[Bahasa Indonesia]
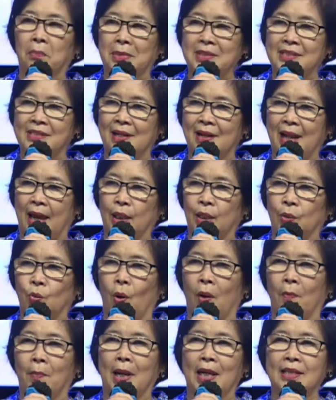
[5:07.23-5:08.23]
menjelang
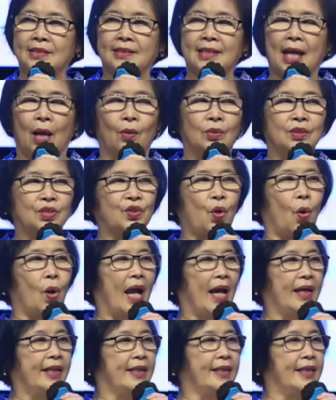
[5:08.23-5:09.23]
12 tahun
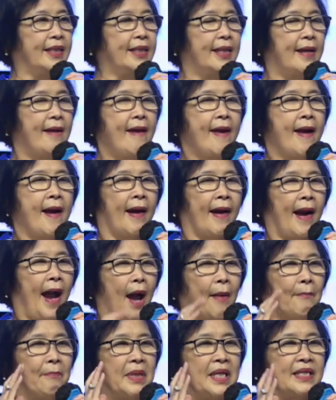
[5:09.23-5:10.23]
sekolah ini
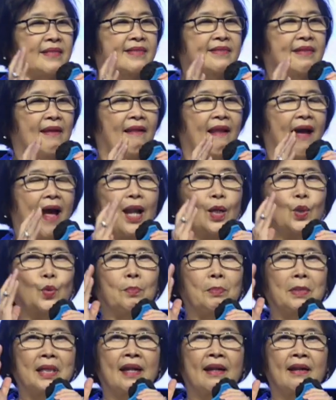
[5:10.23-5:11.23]
kami selalu
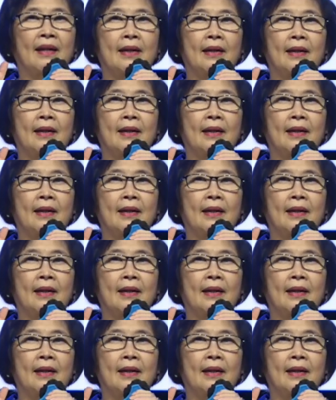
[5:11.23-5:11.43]
men